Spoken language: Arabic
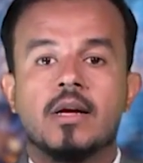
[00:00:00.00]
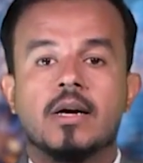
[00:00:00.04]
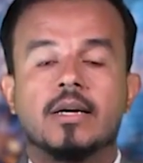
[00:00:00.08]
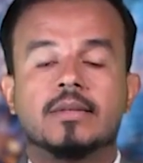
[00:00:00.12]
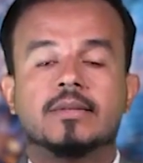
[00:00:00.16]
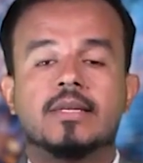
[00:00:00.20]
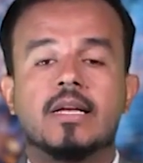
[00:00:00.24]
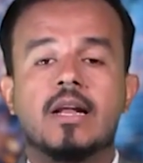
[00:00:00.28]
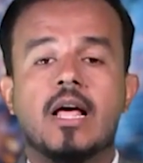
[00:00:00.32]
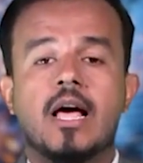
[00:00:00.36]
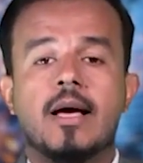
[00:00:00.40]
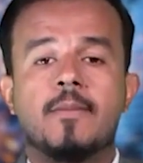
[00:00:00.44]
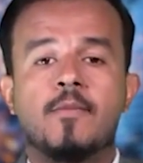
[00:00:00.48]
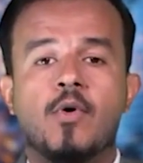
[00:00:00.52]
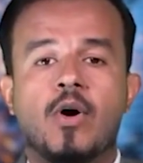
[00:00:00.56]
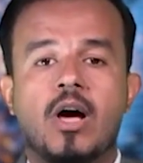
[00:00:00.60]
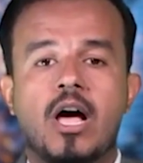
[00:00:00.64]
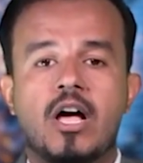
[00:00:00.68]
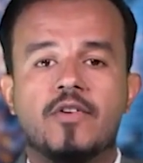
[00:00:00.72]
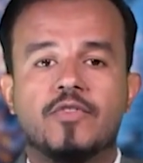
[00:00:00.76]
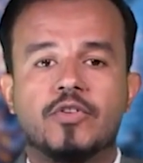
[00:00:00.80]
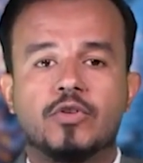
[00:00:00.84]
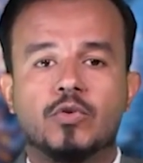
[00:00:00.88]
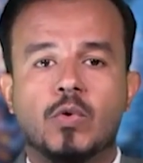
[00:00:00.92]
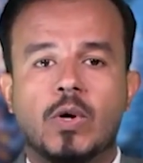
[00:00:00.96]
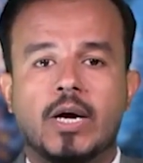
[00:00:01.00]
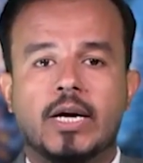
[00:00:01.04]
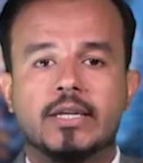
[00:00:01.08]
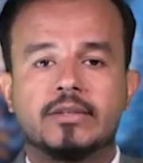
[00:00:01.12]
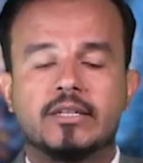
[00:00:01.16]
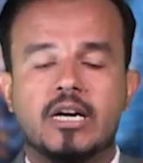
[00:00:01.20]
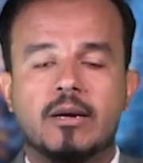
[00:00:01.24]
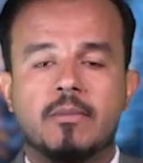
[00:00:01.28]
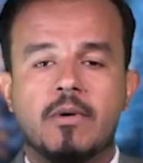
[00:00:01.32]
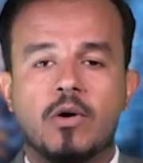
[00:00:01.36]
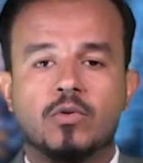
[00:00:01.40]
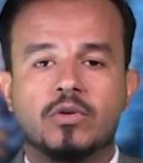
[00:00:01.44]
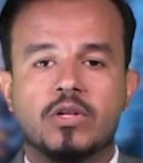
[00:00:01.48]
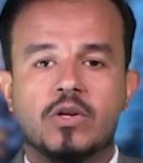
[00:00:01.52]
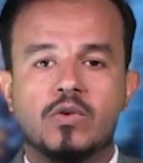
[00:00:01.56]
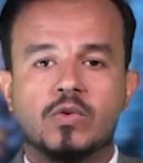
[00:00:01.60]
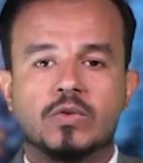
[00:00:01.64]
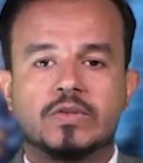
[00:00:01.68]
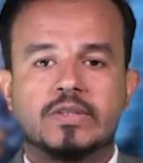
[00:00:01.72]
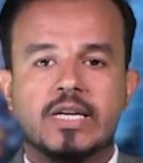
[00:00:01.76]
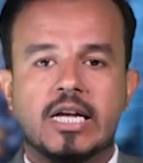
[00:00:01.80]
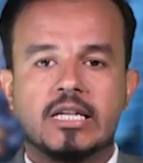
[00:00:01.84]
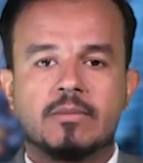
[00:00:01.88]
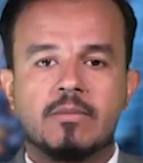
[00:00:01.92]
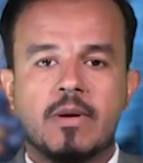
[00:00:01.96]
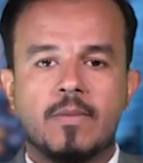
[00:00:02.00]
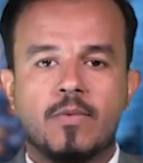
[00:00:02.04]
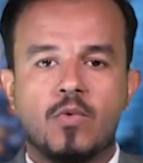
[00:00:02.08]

اطلع محافظ حضرموت الأستاذ